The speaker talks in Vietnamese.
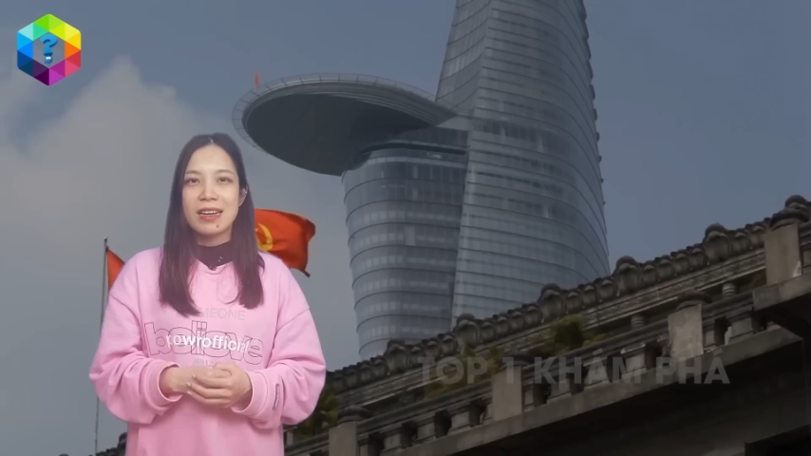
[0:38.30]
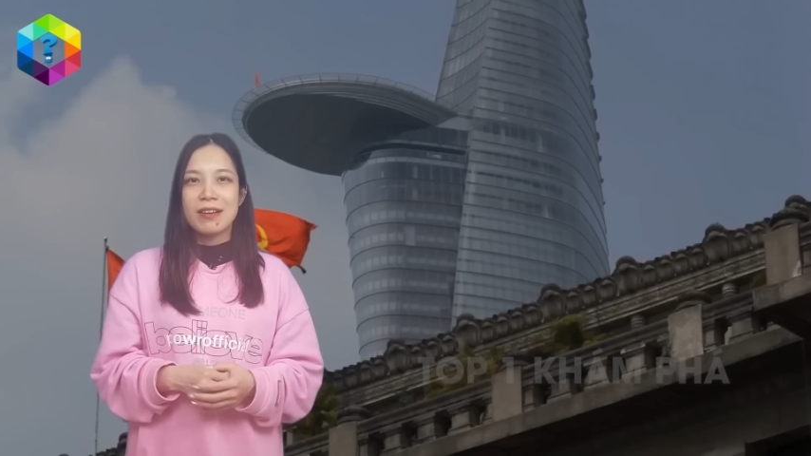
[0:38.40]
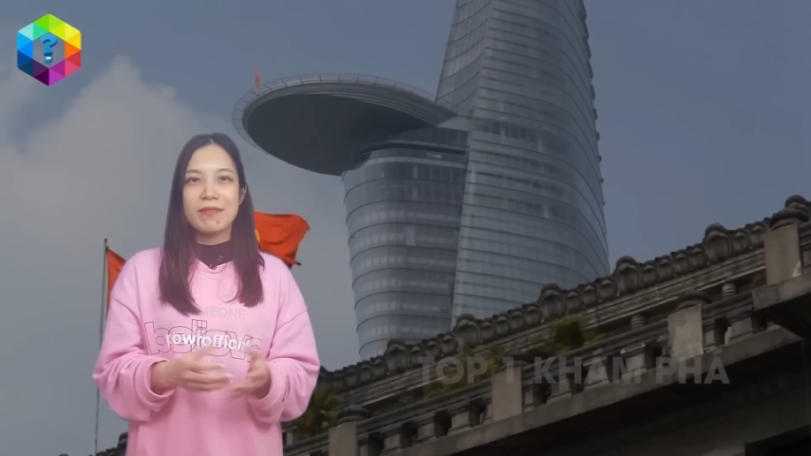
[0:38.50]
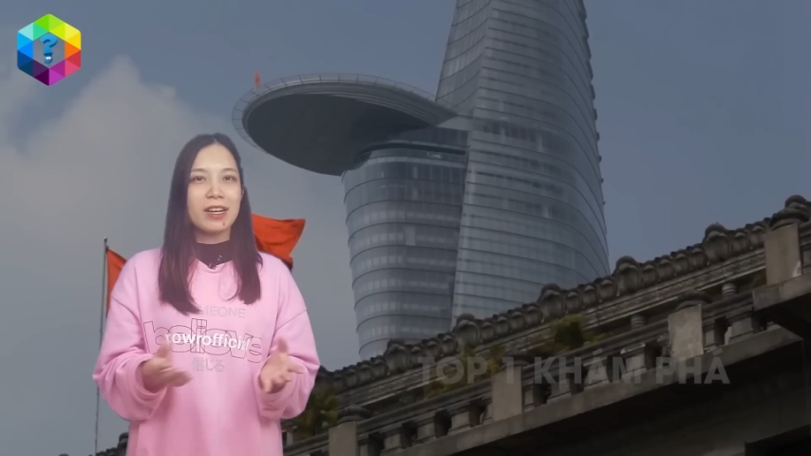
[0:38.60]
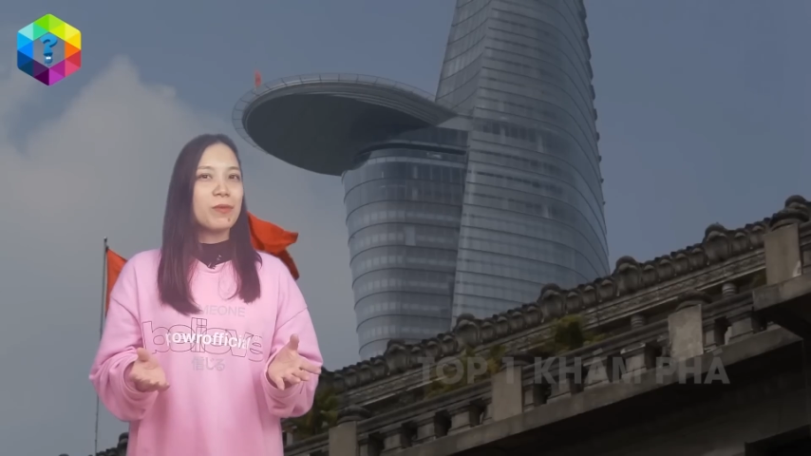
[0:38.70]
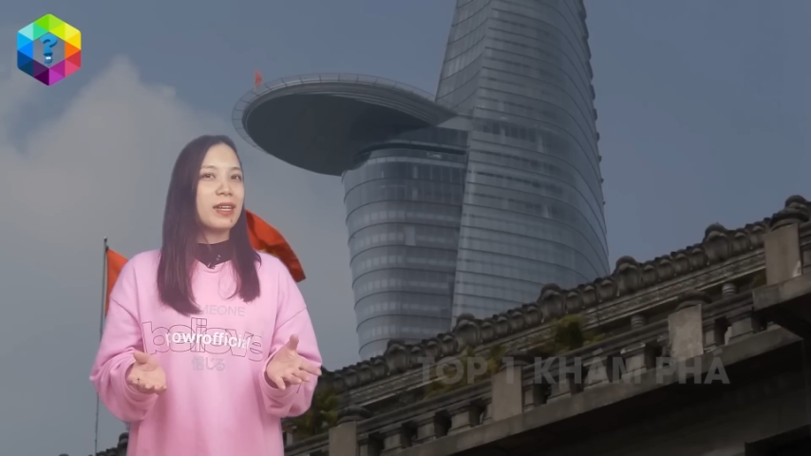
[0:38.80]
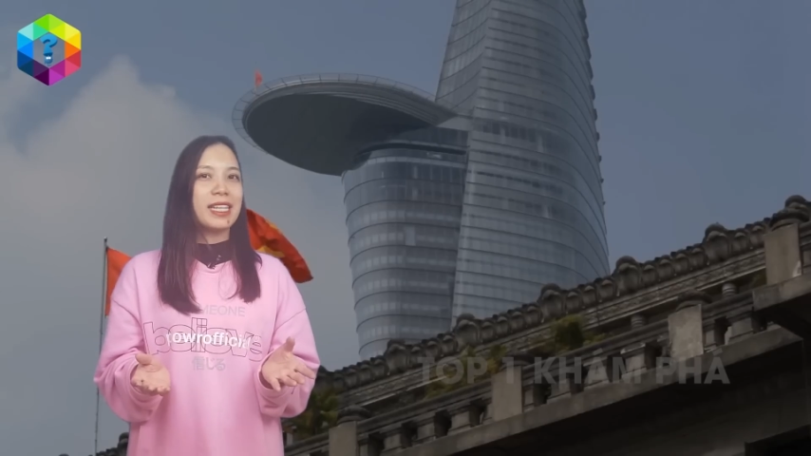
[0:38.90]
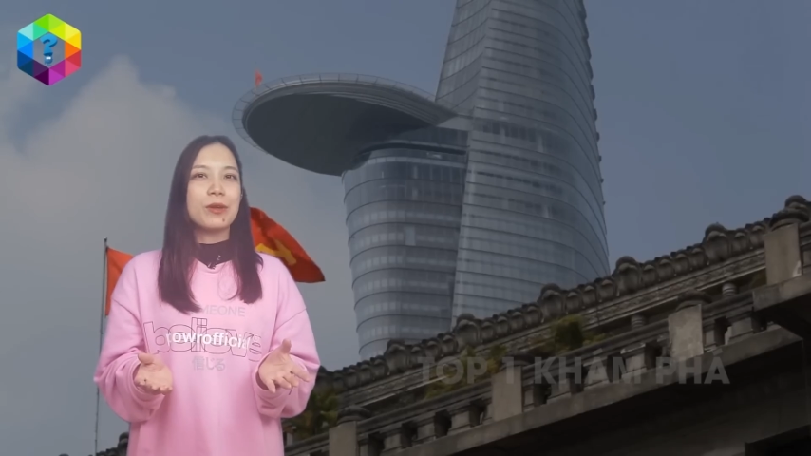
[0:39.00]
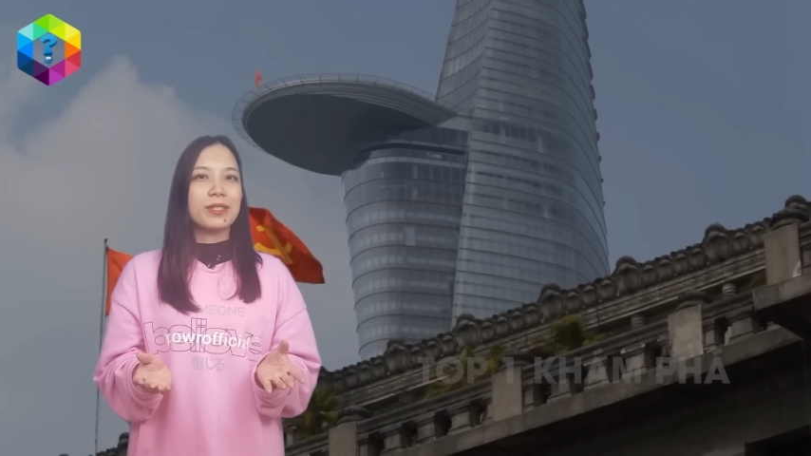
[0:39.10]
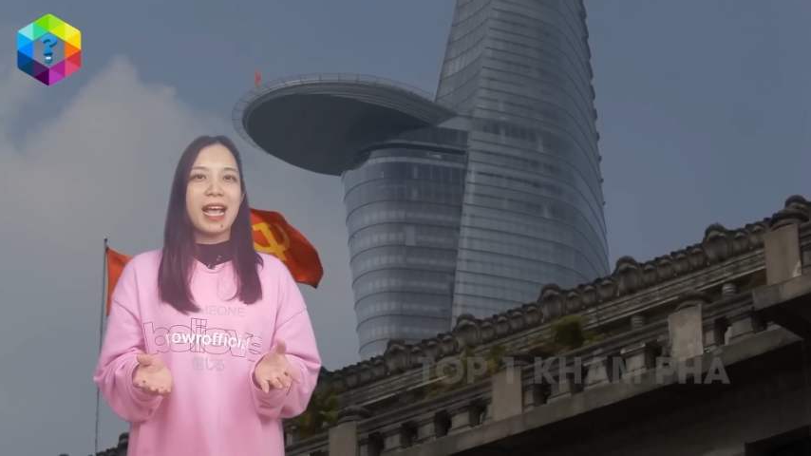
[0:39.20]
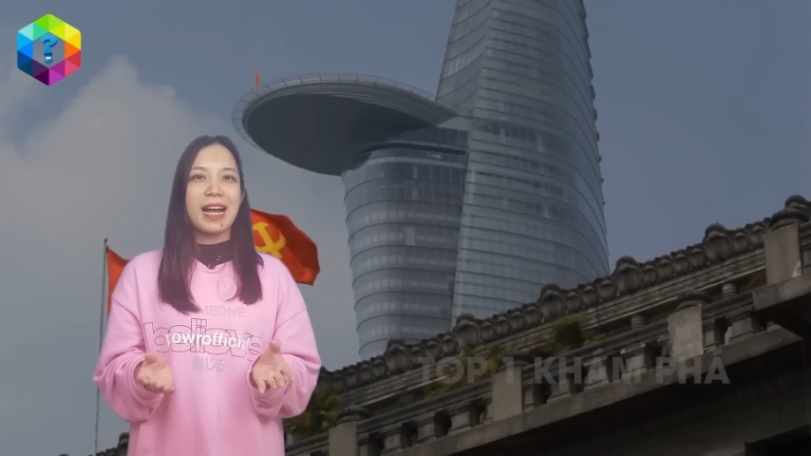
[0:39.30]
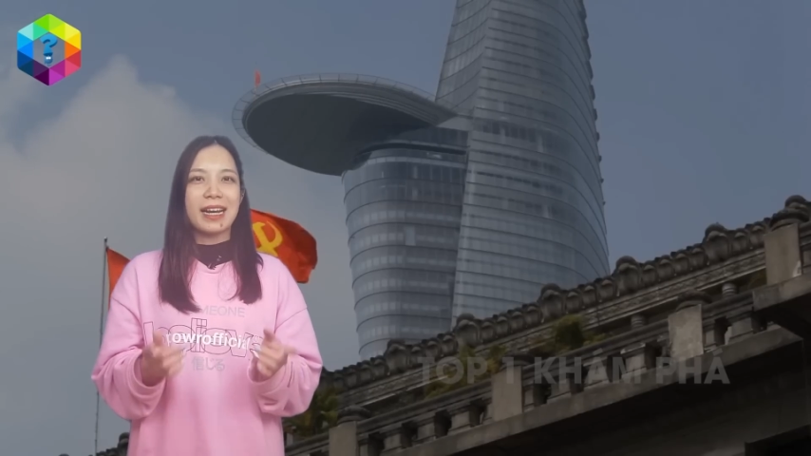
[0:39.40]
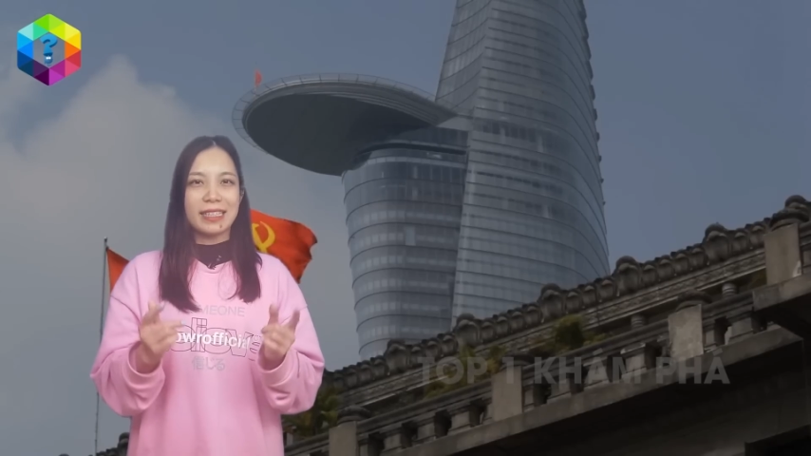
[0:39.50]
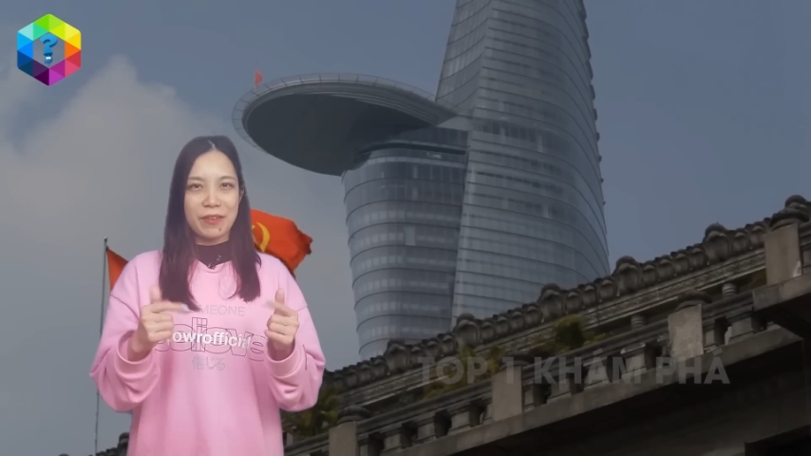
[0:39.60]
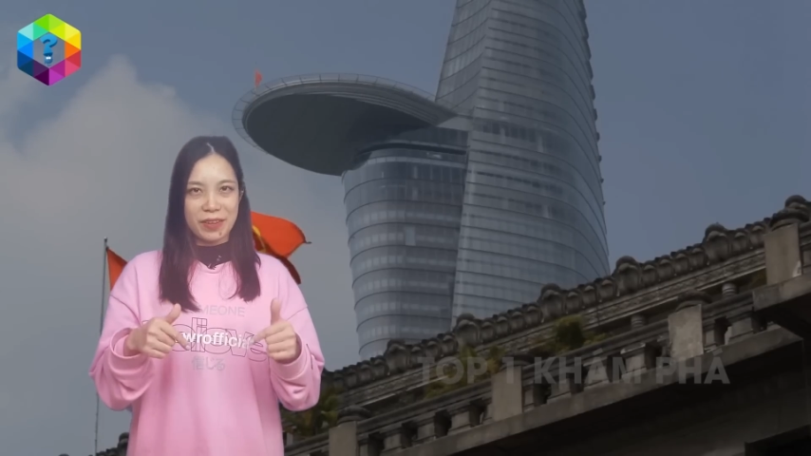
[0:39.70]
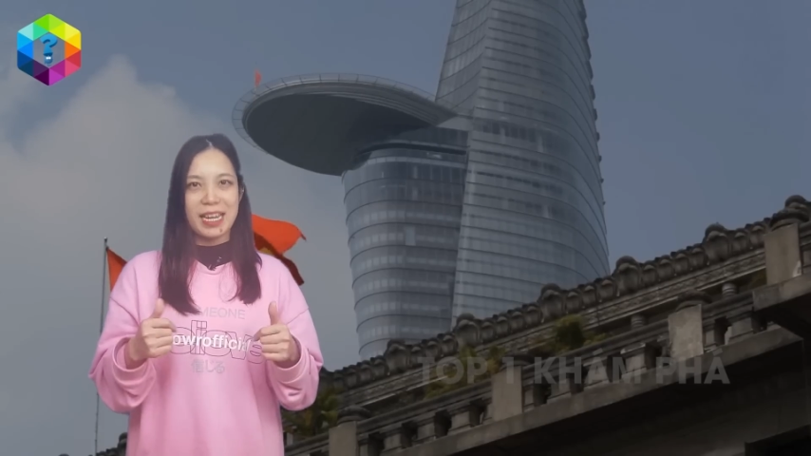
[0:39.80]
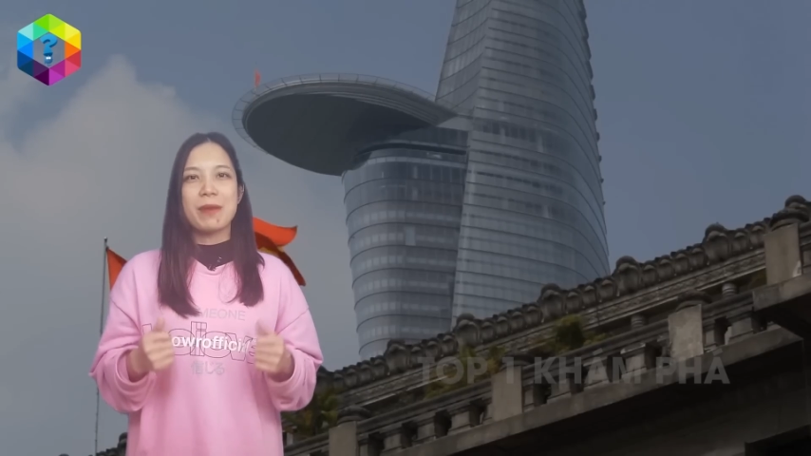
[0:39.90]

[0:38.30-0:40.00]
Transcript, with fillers: Và không cần đi đâu xa, ngay tại Việt